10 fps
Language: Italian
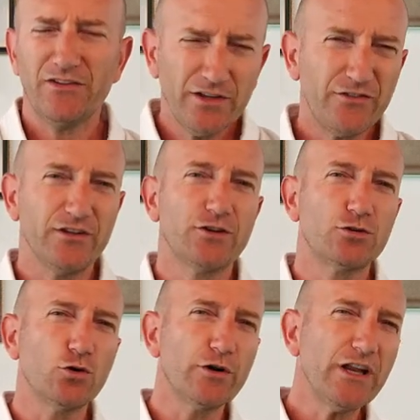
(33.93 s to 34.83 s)
Sì,
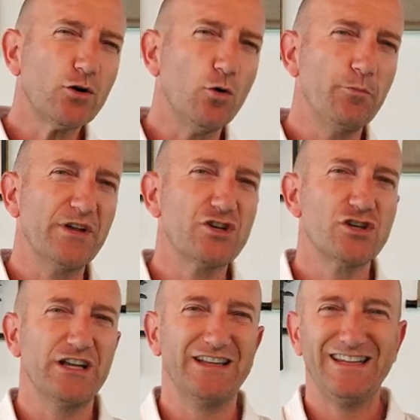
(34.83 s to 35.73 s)
sì, Tori
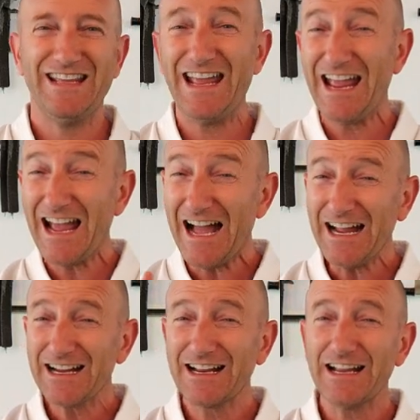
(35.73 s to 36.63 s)
compiacenti e
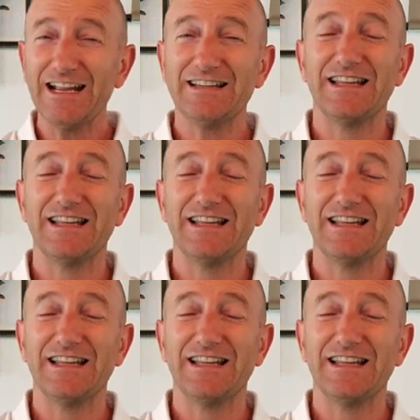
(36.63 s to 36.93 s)
anche